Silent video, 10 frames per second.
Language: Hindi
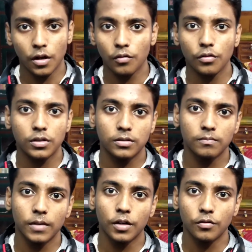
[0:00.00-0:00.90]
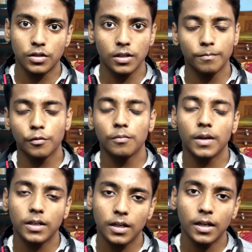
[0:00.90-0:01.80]
डाउनलोड्स में कुछ
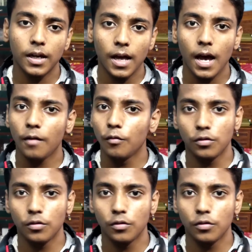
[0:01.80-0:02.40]
इम्प्रूवमेंट के लिए गया है